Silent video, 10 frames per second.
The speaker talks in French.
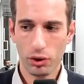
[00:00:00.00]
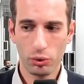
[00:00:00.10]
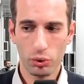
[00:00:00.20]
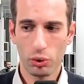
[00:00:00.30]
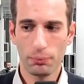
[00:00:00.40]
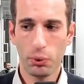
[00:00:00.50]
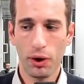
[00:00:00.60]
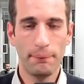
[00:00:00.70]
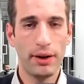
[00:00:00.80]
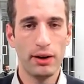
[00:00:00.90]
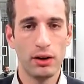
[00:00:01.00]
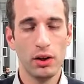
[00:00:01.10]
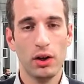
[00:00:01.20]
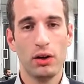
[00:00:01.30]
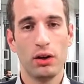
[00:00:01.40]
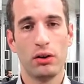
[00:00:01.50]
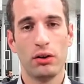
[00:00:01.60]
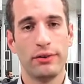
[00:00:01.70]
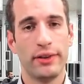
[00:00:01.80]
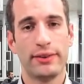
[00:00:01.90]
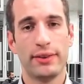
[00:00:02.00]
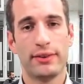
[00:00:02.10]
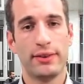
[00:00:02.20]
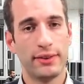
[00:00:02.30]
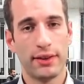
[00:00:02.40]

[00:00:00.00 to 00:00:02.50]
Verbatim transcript: donc euh, pour rappel, hein, euh, Natixis